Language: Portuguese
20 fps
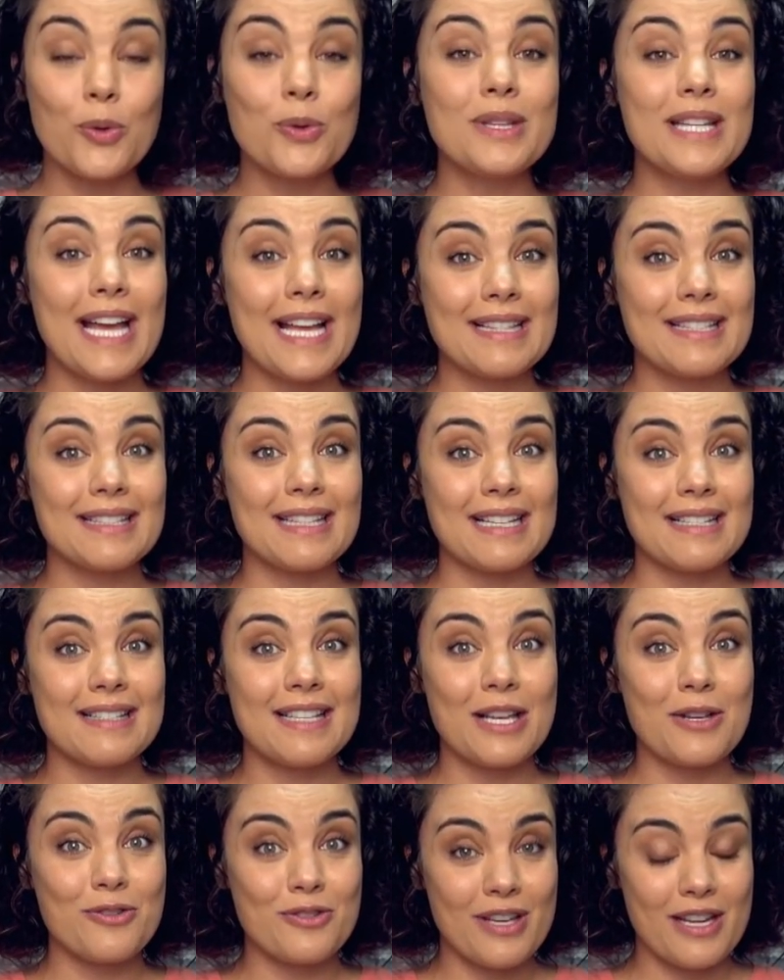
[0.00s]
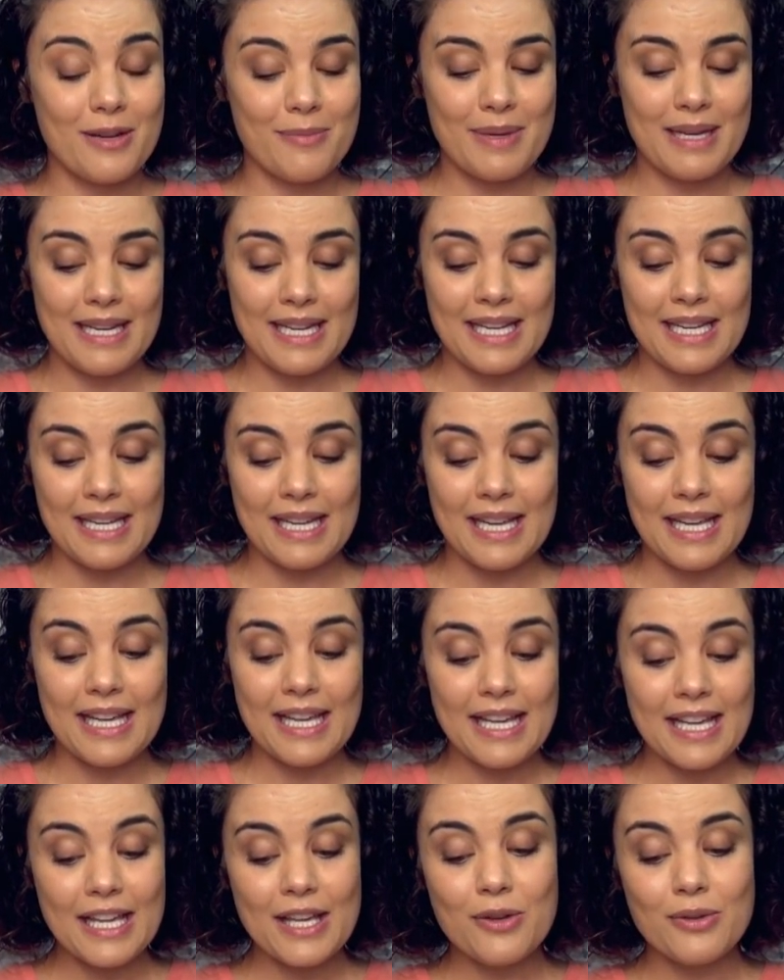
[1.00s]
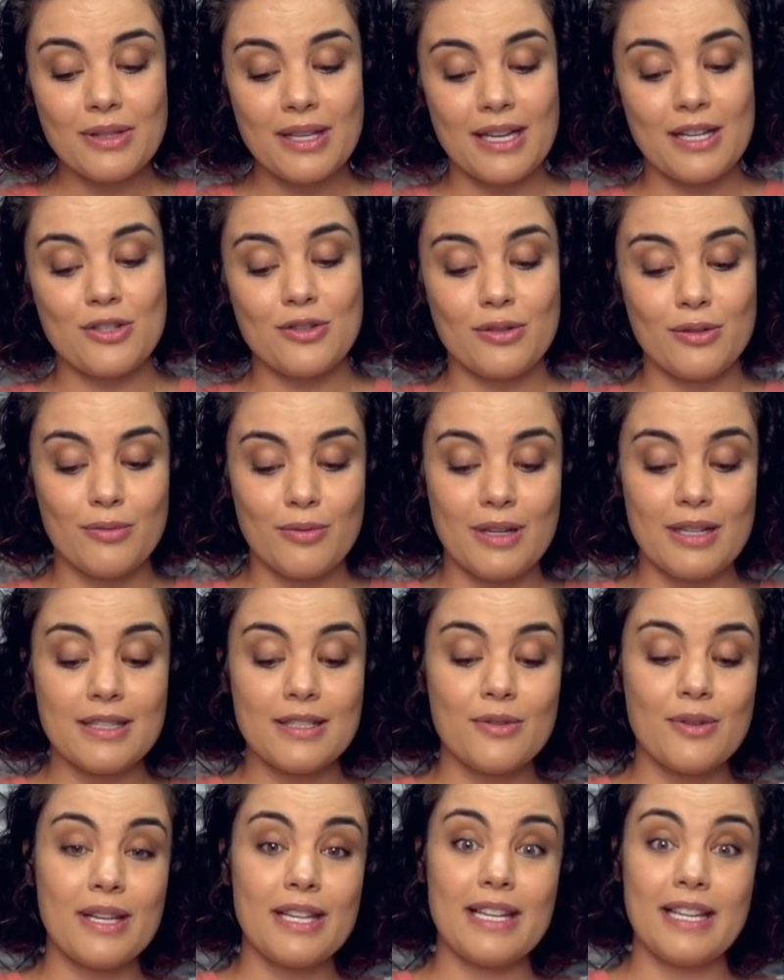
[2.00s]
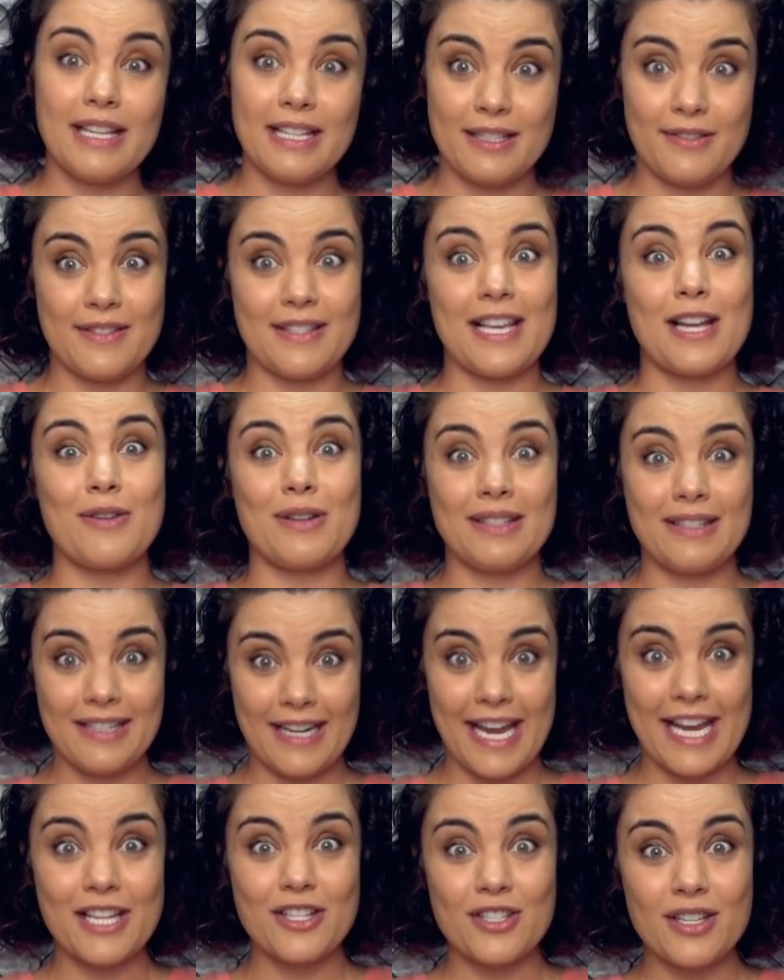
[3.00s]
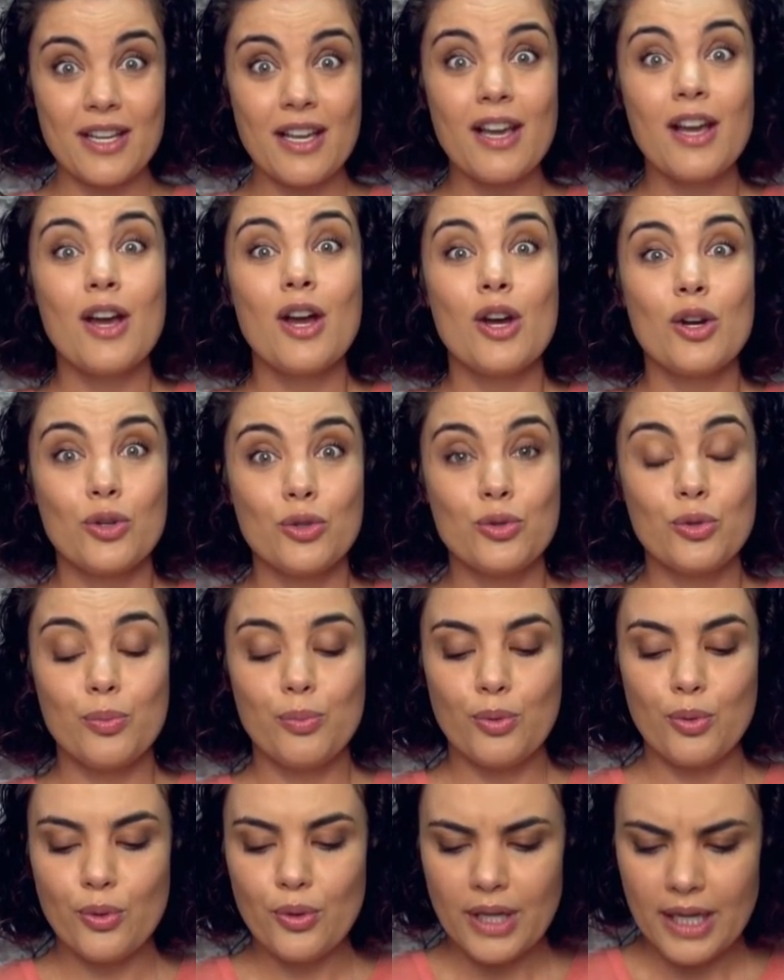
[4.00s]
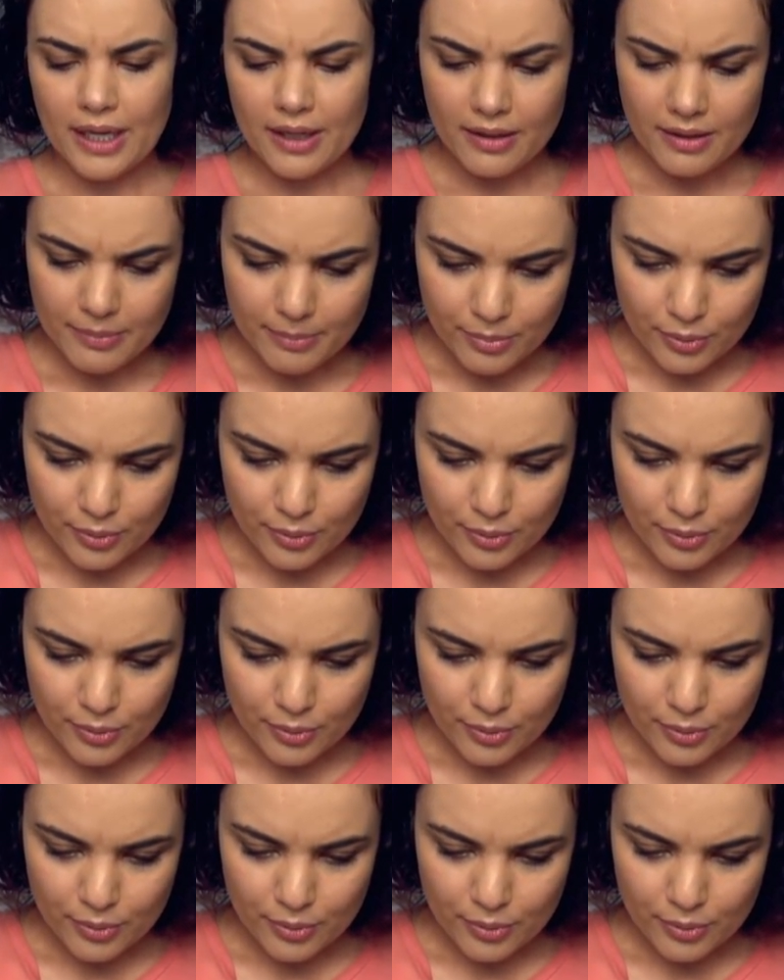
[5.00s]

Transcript: O Nets está sem o Jeremy Lin e o DeAngelo Russell, eles fizeram a trade do Brooker,